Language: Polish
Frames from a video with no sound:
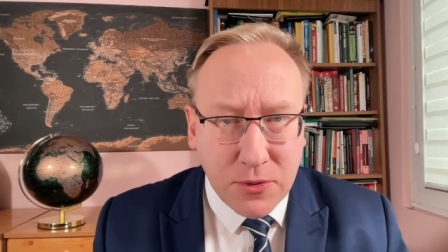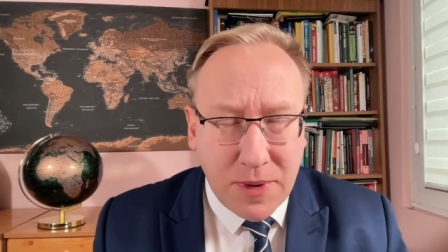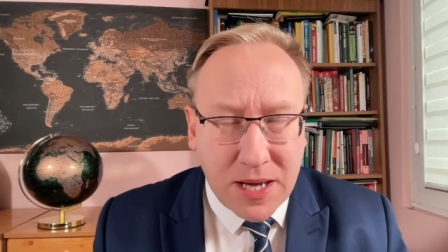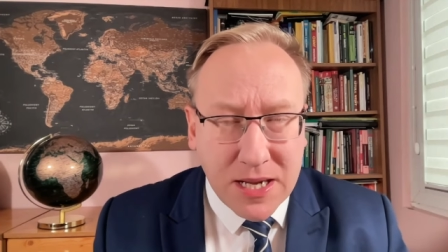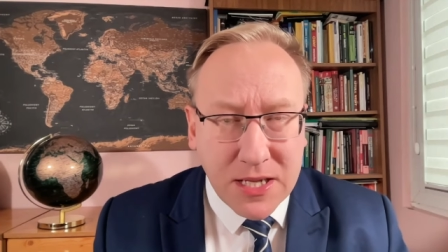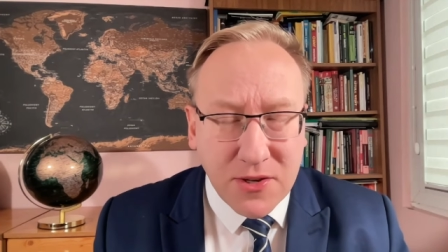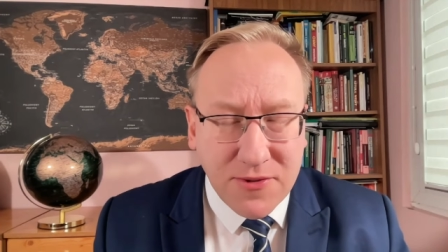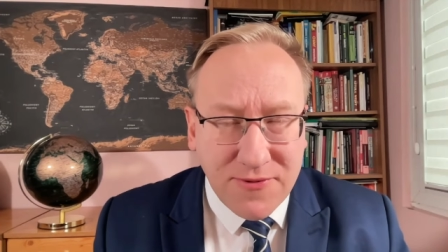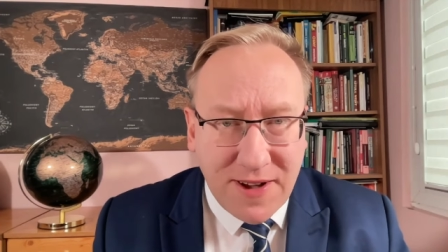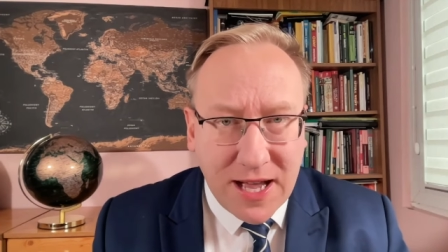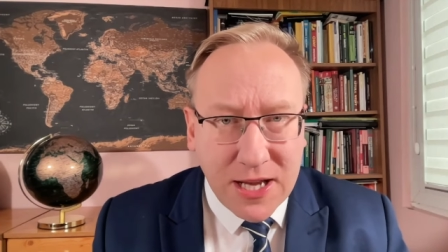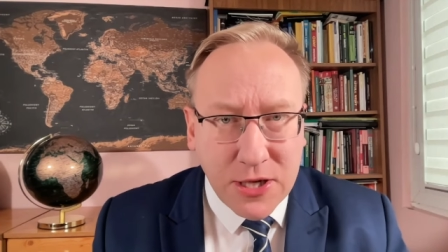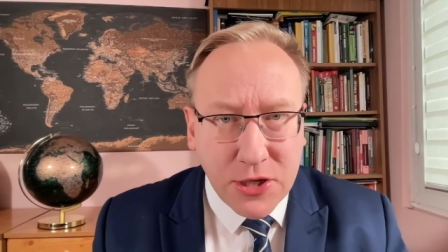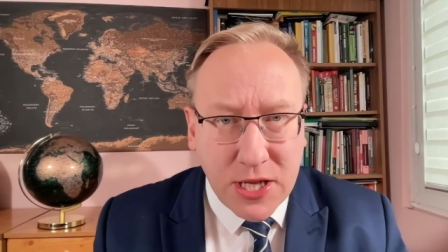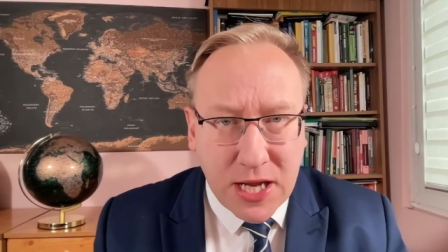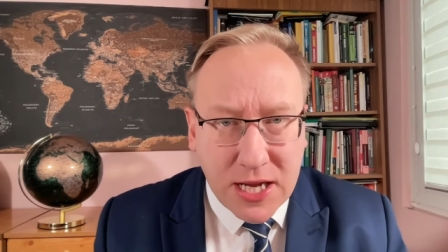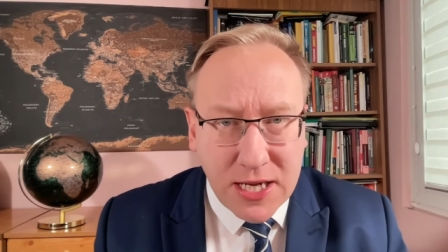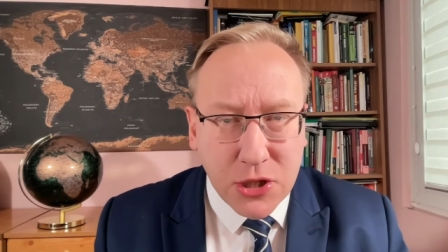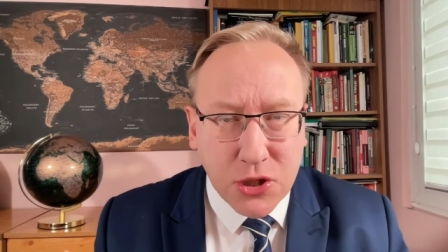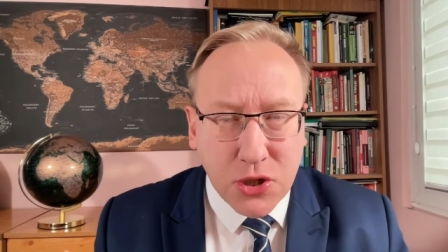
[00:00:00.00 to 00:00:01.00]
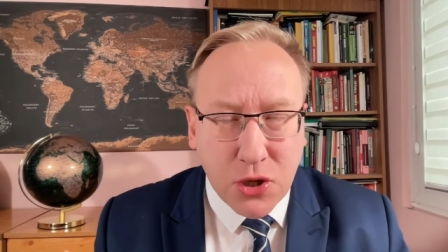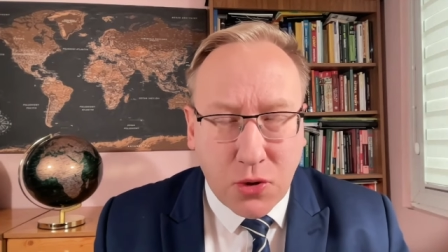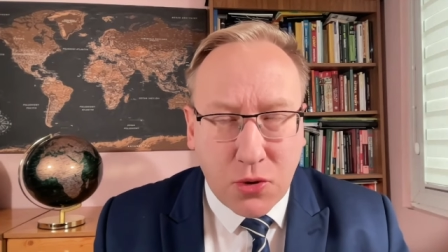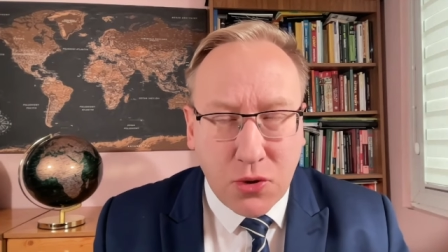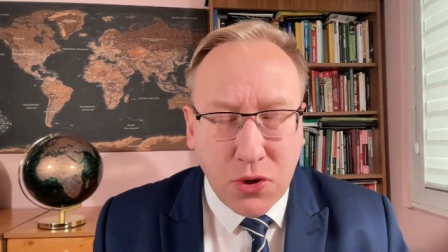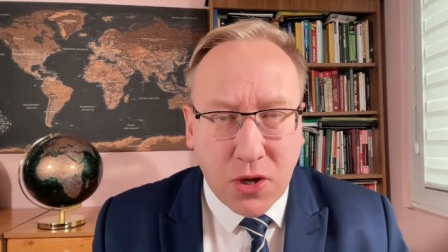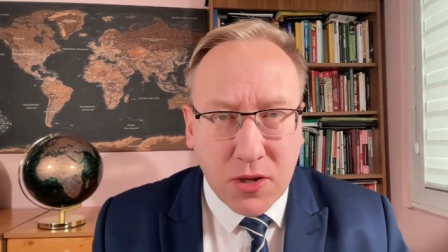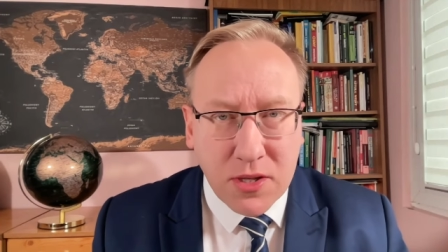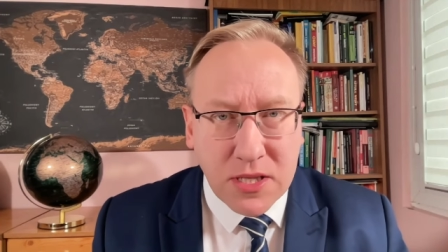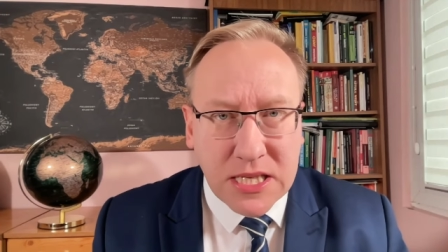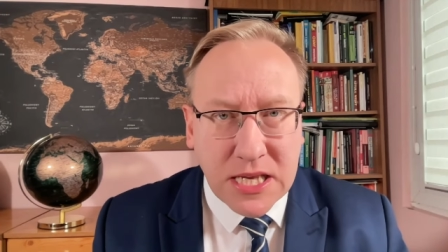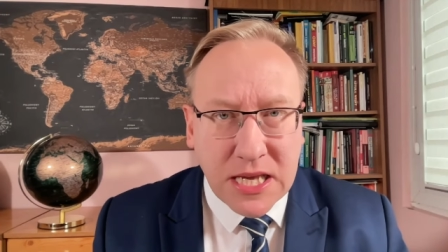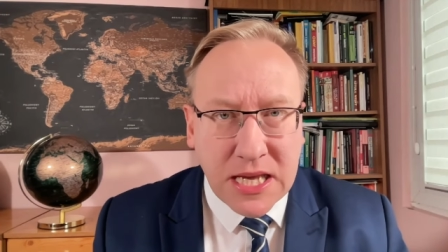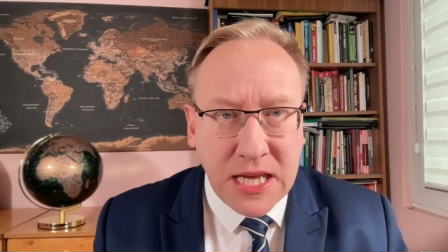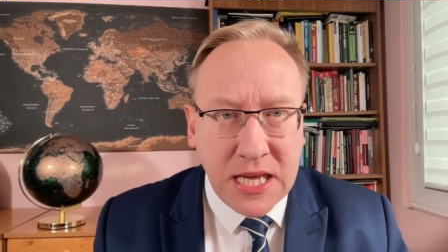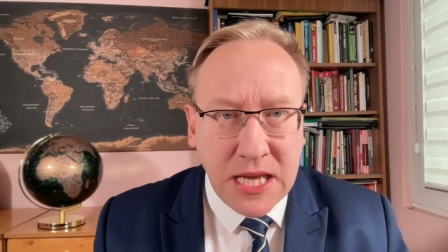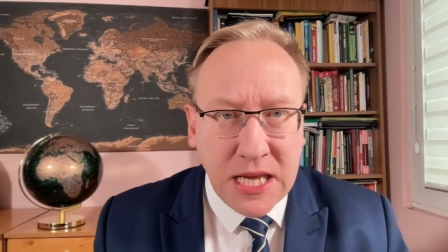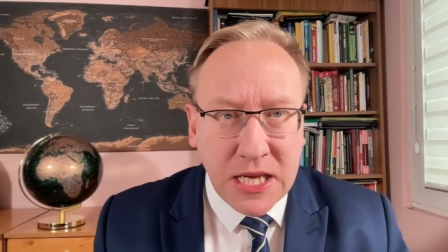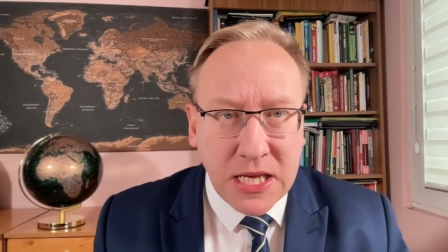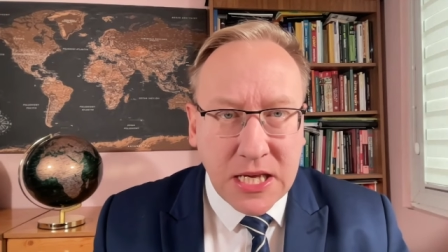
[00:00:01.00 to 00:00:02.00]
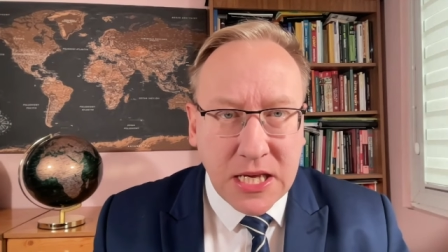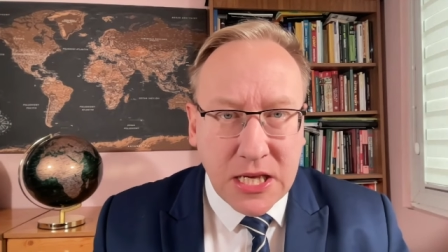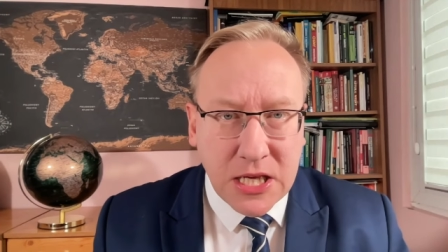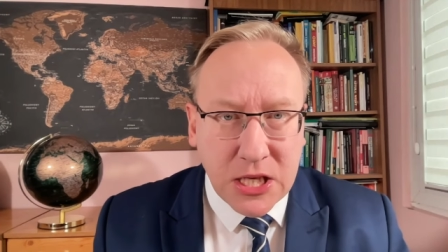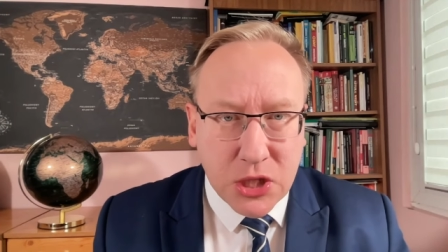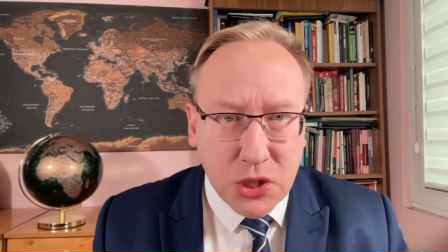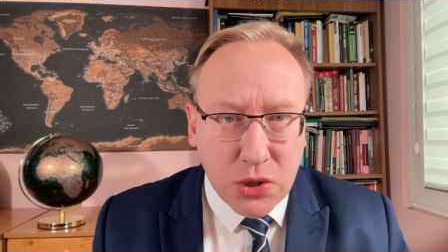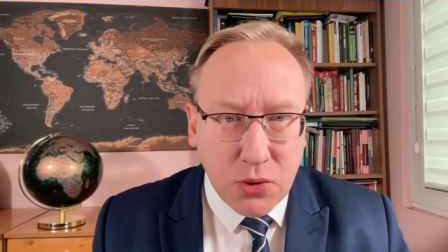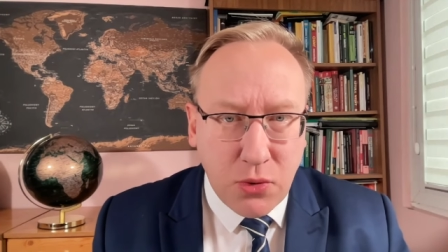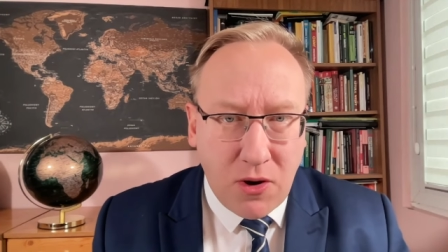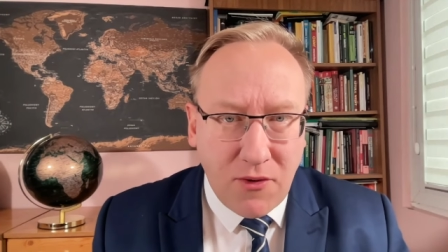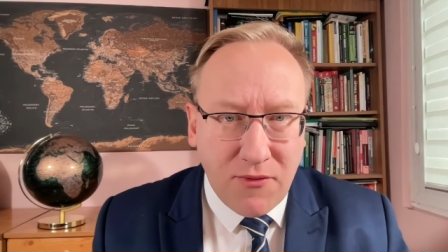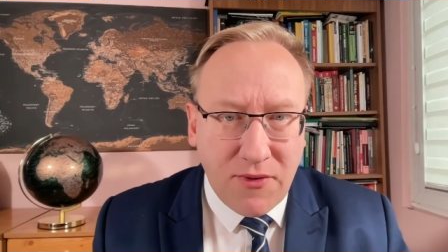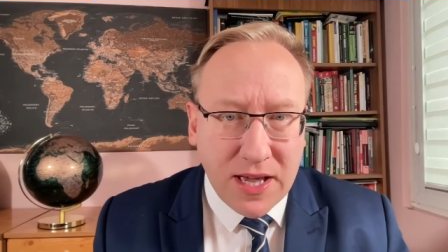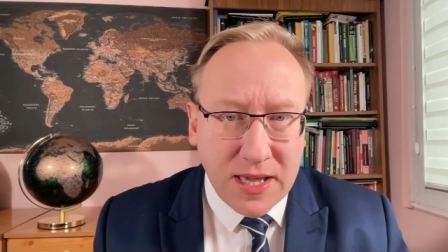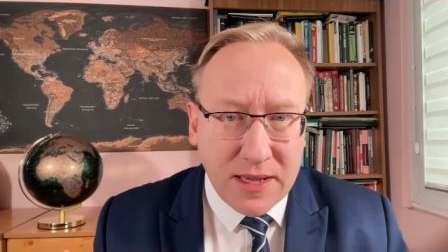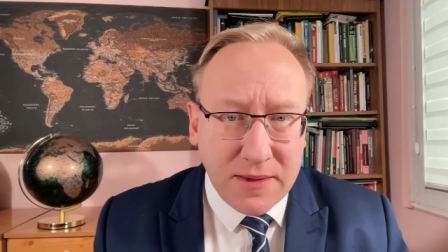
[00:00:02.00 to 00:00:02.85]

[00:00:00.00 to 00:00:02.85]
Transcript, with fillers: no bardzo ważne, ale szokujące e, słowa.